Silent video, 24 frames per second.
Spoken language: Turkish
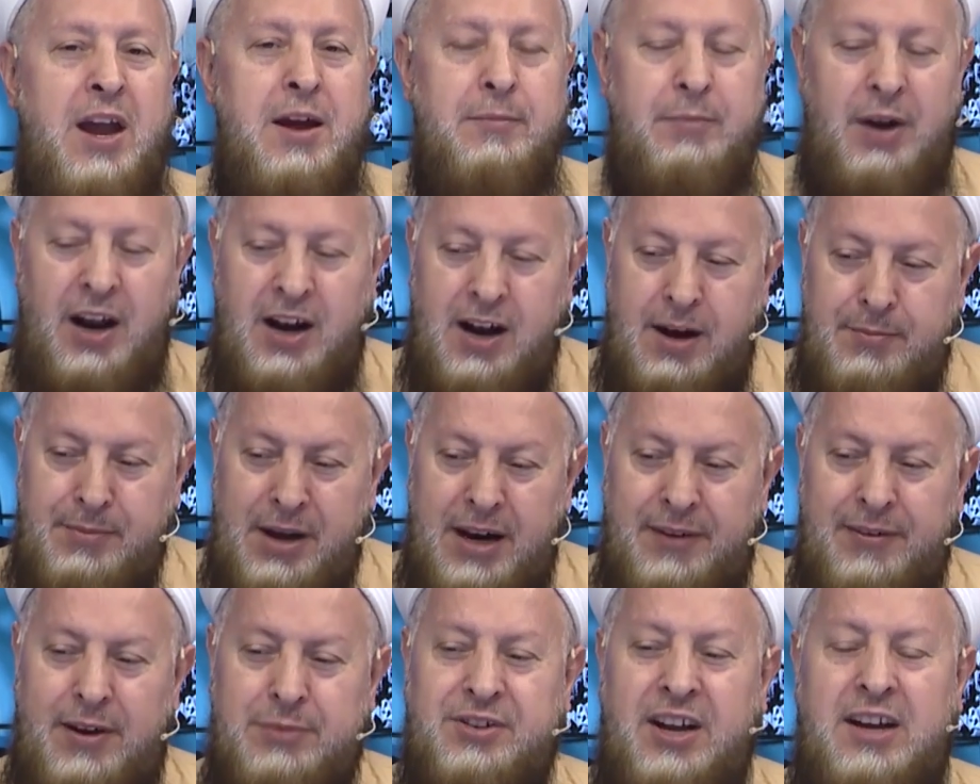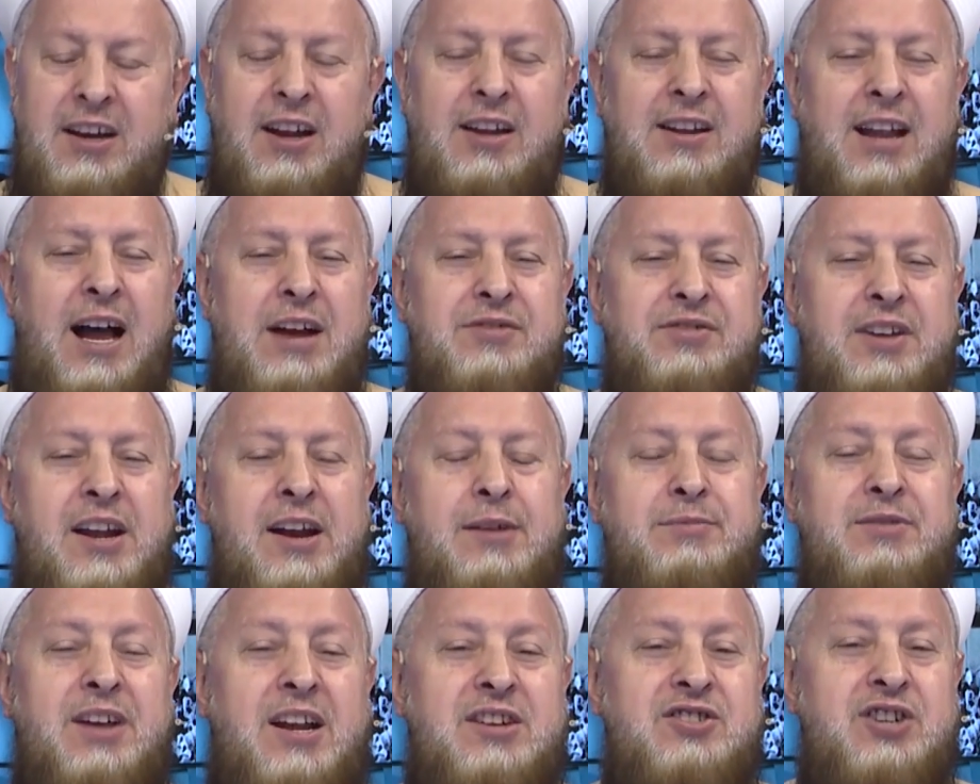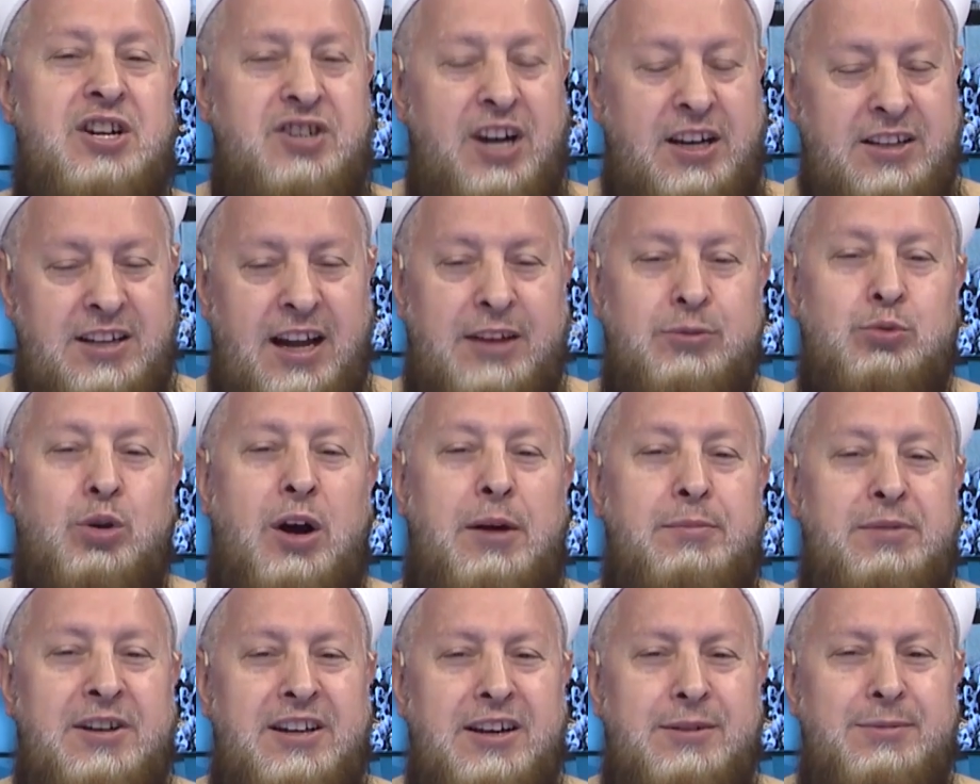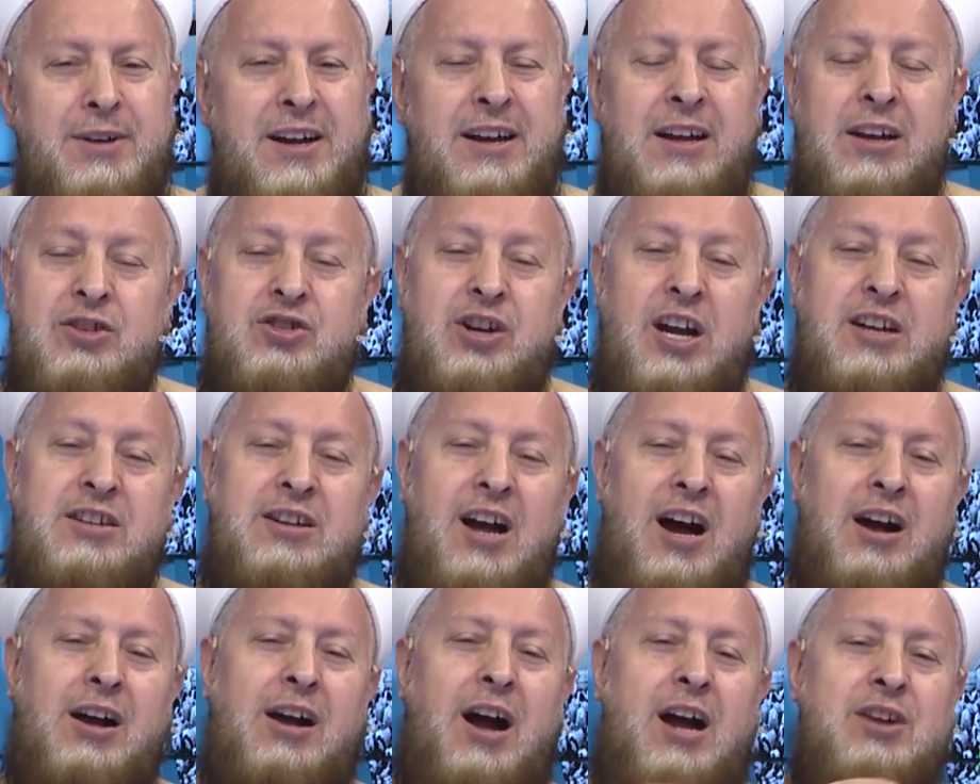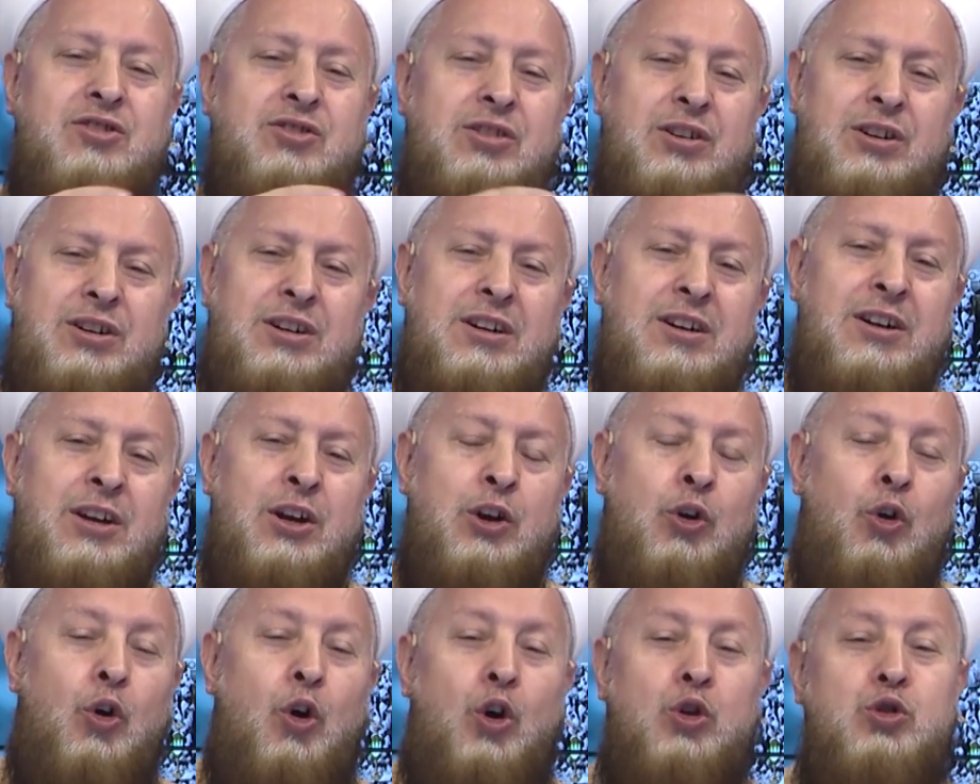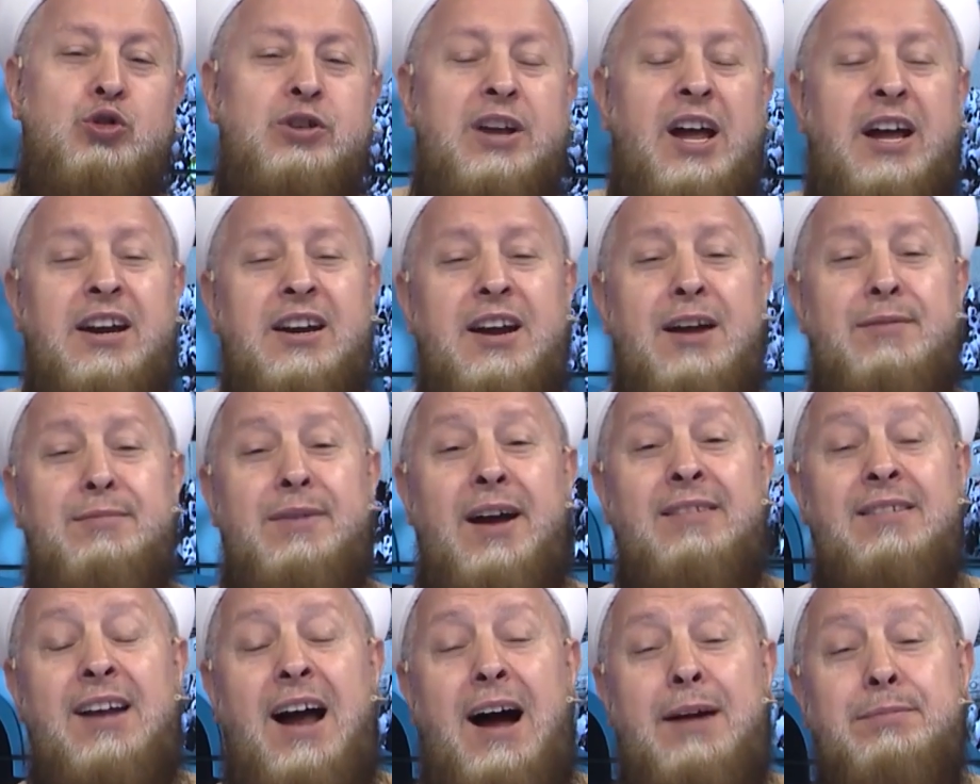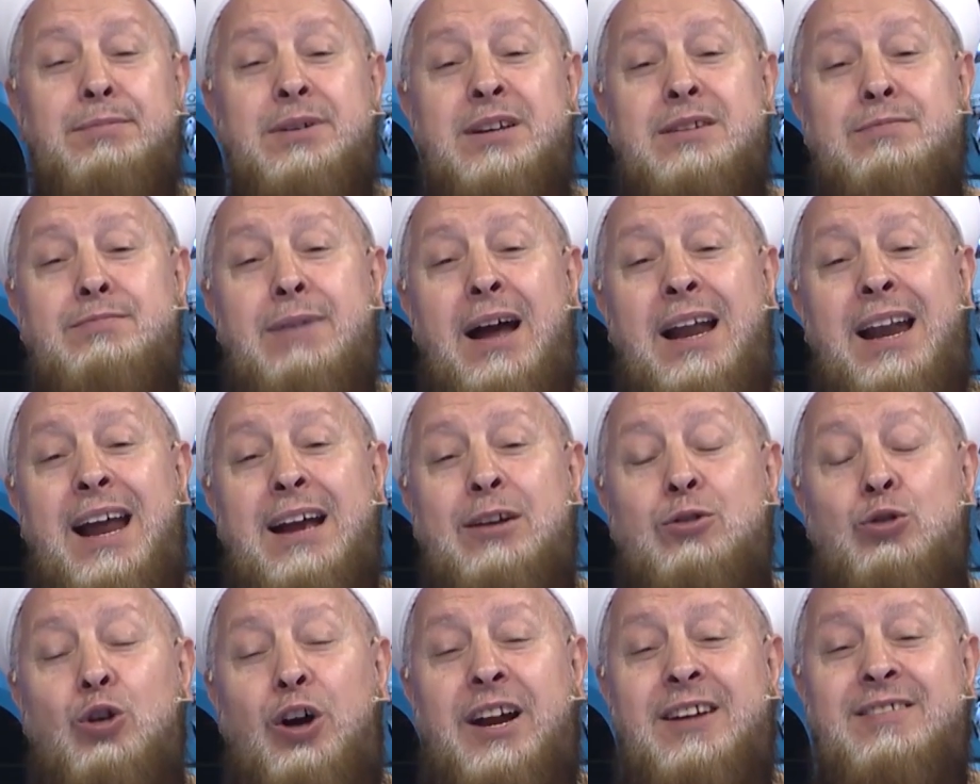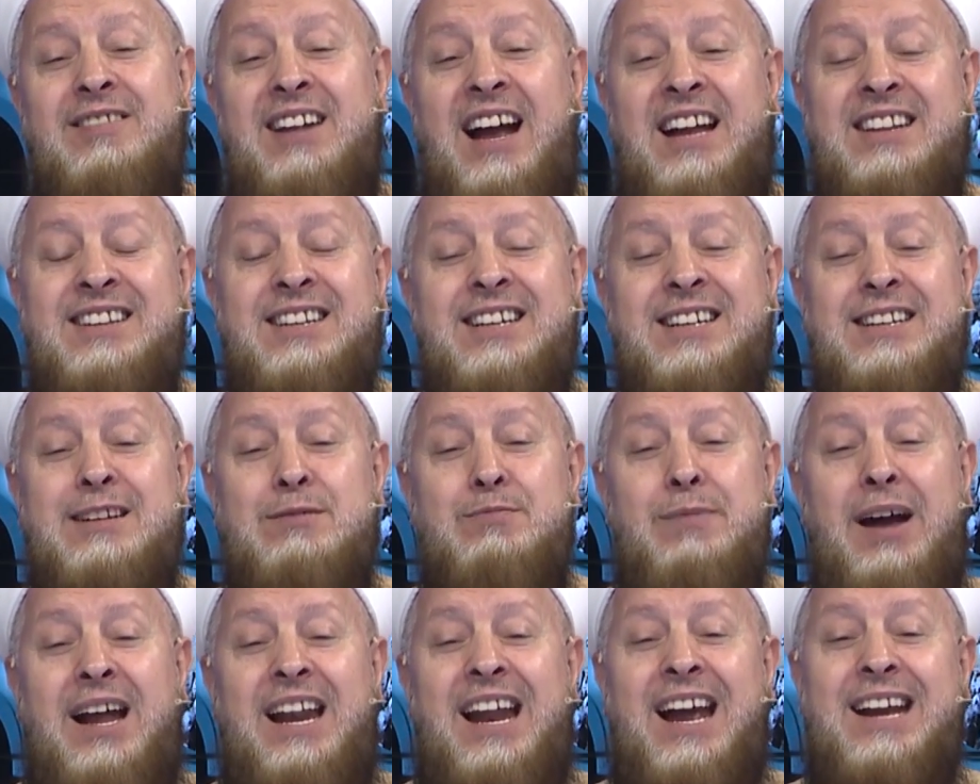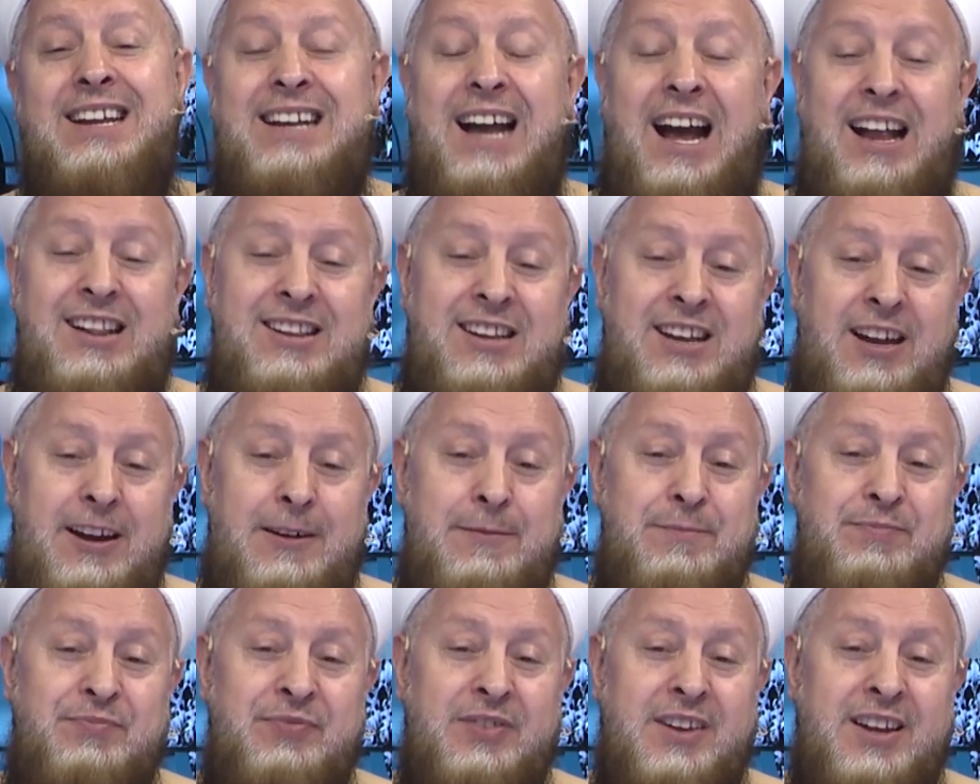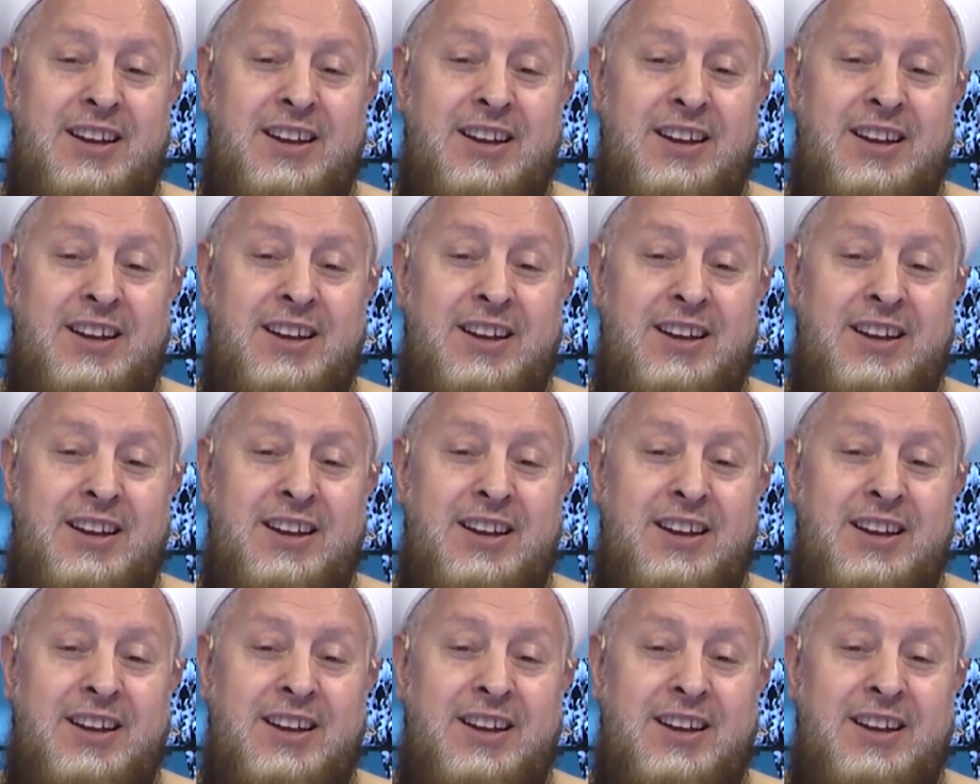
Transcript: Peygamber Efendimiz sallallahu aleyhi ve sellem gelince şeytan durabilir mi? Şeytan kaçtı. Onun yerine Mevla bir melek görevlendirdi. Melek geldi.